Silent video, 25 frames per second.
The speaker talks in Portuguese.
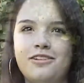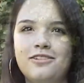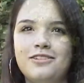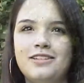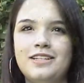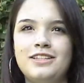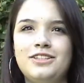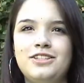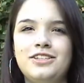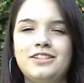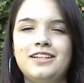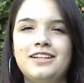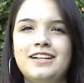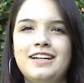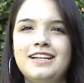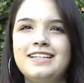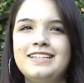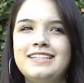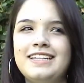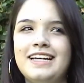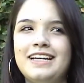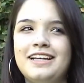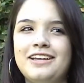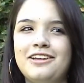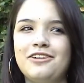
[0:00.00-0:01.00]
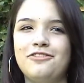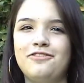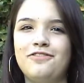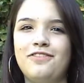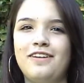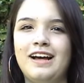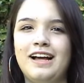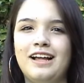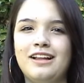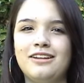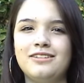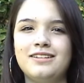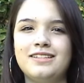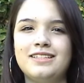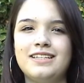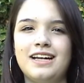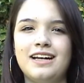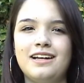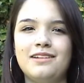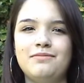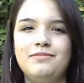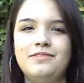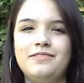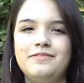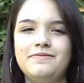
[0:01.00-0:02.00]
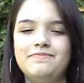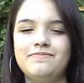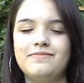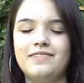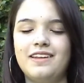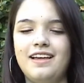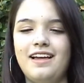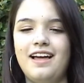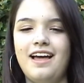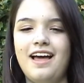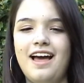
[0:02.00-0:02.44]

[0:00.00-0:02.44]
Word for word: Nossa, Tita, nem sei o que eu falo, sabe?